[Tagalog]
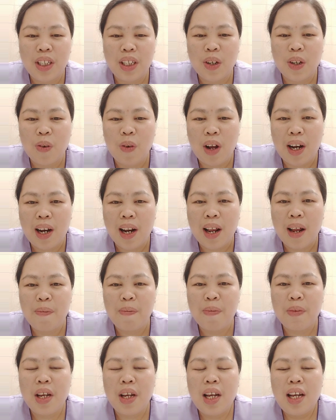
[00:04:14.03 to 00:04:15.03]
di ko
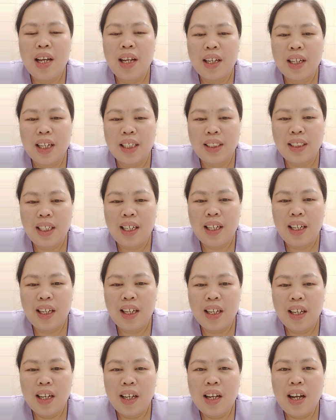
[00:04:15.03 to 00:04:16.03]
alam. Kasi